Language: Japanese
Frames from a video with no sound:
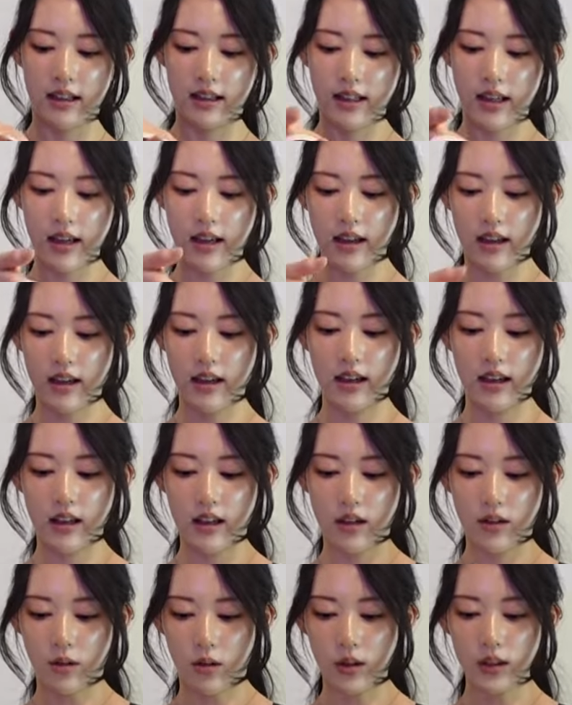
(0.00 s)
で
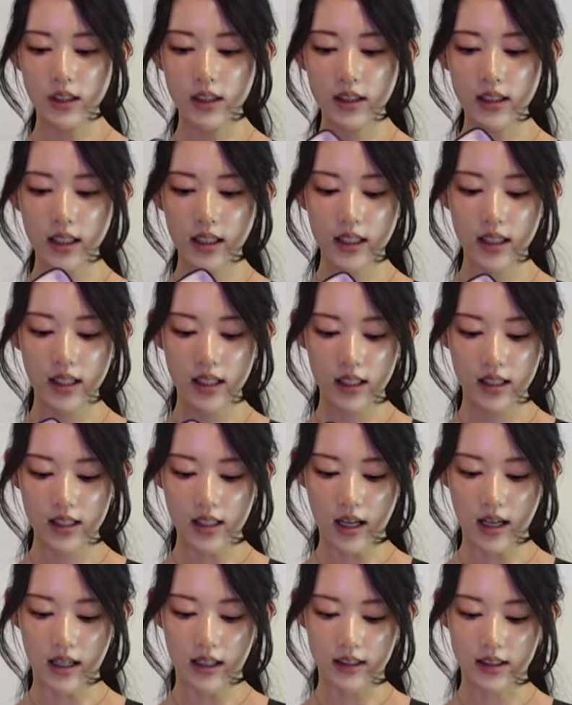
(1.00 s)
個人的に
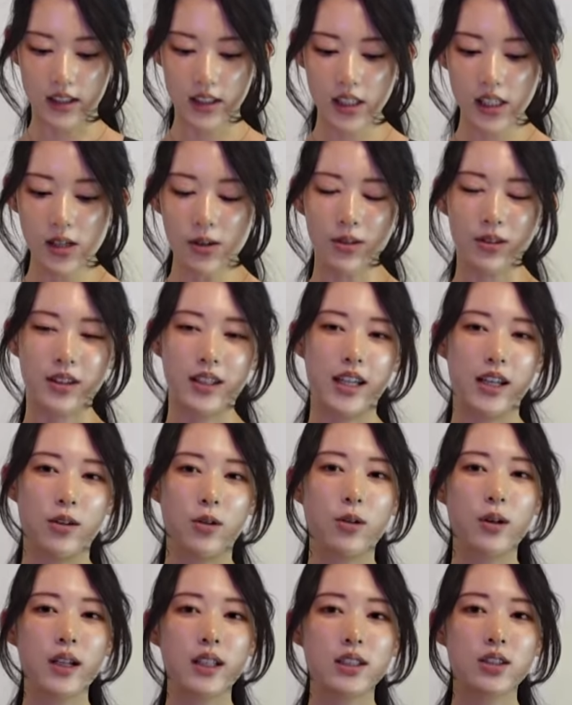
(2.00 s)
さ白って
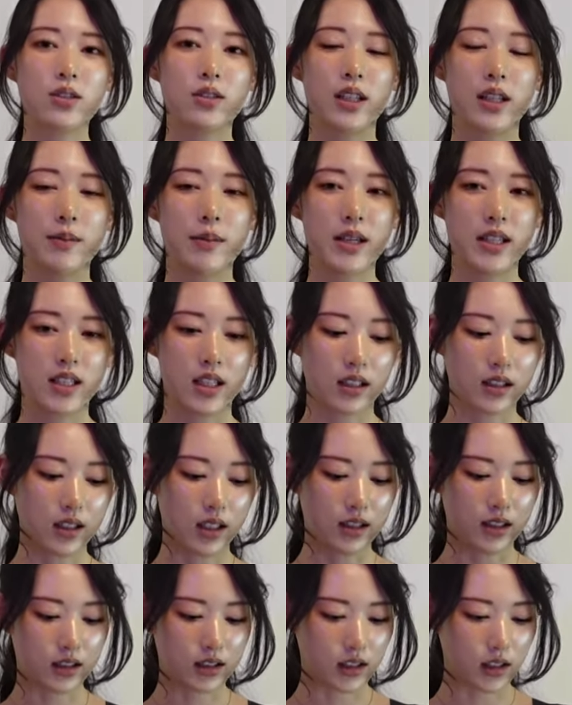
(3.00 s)
汚れそうなイメージあっ
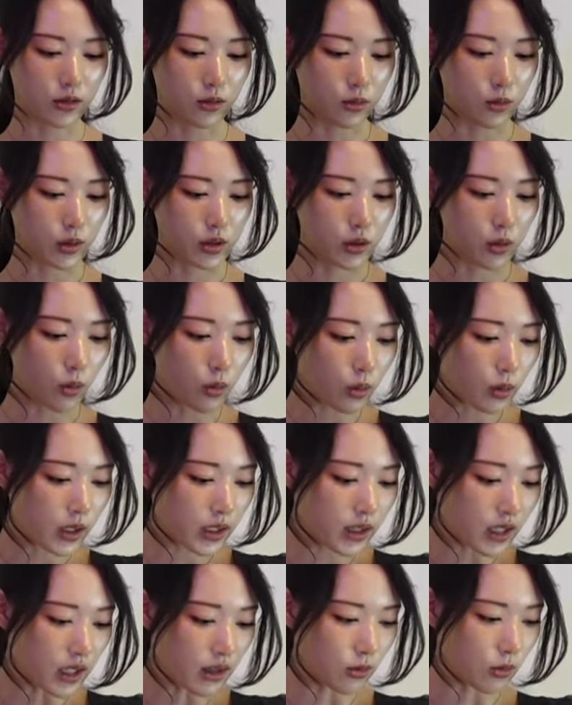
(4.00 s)
たんですけどこれ汚
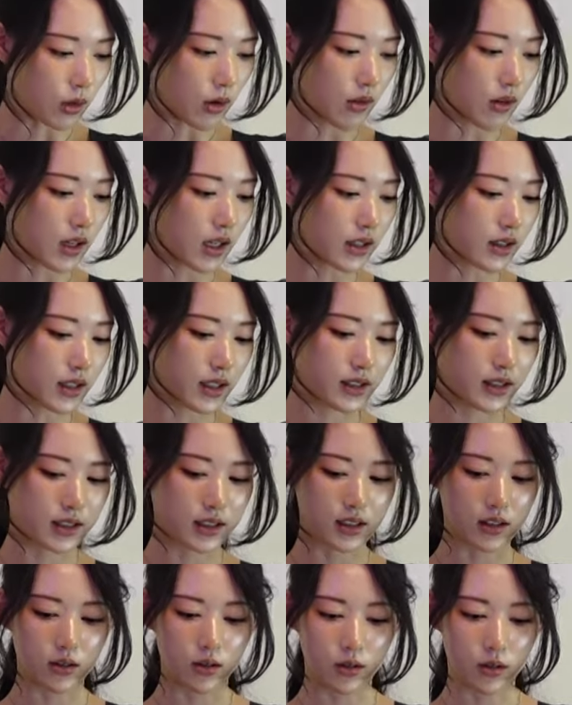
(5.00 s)
れてんのか分かんないんで
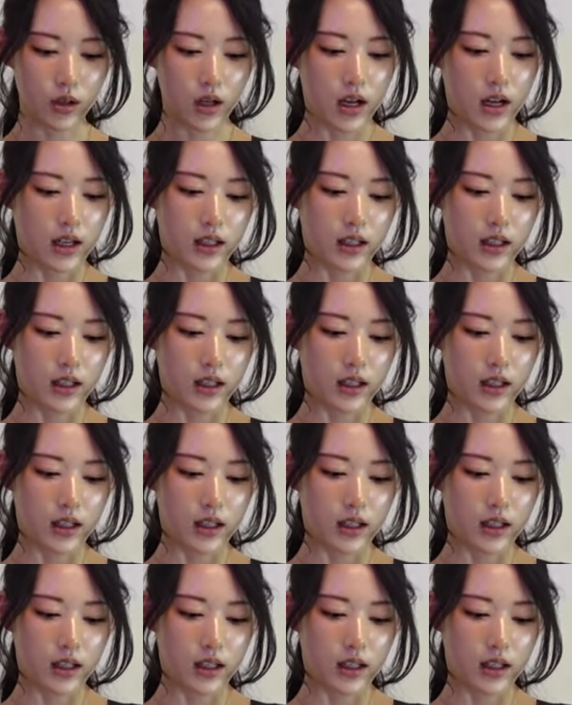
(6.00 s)
すけど